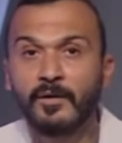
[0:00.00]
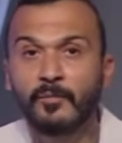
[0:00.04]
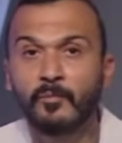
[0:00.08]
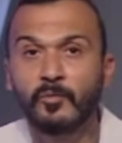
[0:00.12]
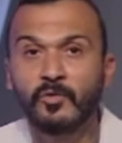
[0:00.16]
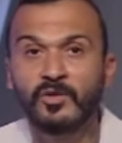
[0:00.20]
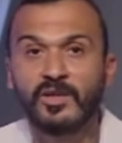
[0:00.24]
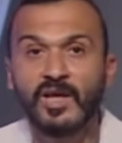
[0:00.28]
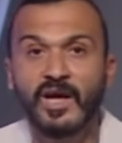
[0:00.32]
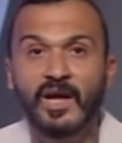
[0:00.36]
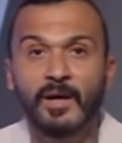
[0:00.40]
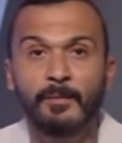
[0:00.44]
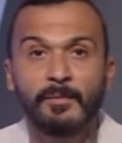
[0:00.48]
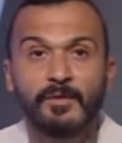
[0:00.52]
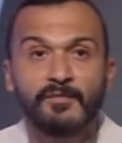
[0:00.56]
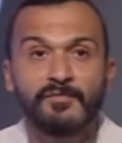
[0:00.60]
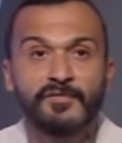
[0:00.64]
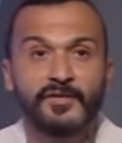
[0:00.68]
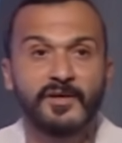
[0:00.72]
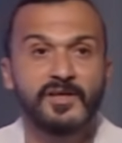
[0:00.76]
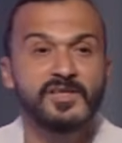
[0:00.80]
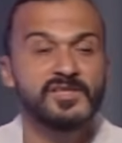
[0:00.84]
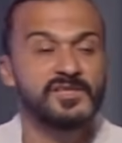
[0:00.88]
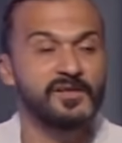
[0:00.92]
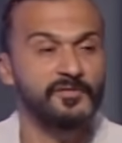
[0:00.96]
منتخب
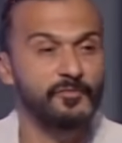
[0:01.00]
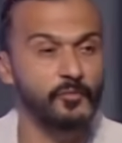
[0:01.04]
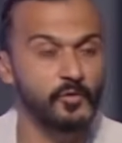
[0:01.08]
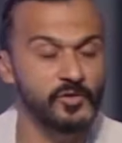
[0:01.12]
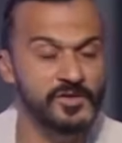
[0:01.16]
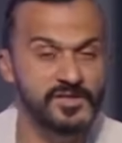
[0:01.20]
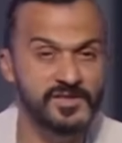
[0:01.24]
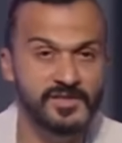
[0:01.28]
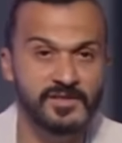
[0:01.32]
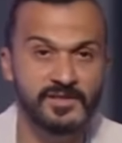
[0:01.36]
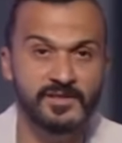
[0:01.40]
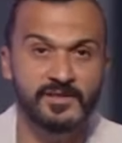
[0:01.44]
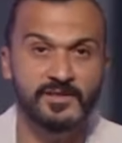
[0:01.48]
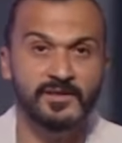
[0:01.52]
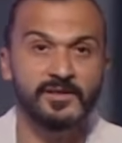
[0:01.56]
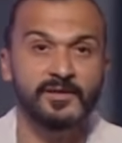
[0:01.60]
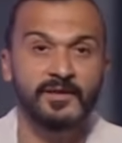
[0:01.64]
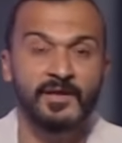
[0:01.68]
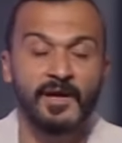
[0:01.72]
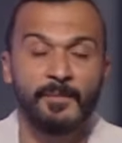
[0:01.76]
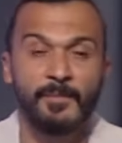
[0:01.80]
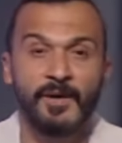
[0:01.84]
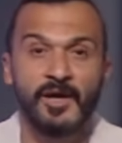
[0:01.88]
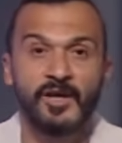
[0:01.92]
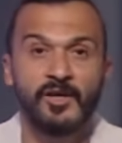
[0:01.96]
الفرنسي في وسط
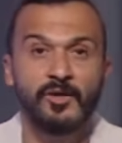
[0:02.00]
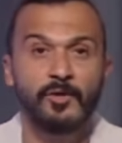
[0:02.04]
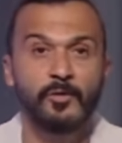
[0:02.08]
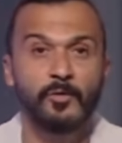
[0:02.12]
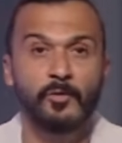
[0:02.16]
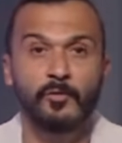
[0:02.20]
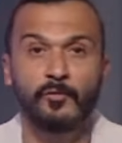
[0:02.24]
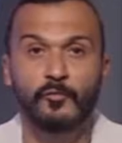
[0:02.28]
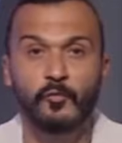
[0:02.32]
جماهيره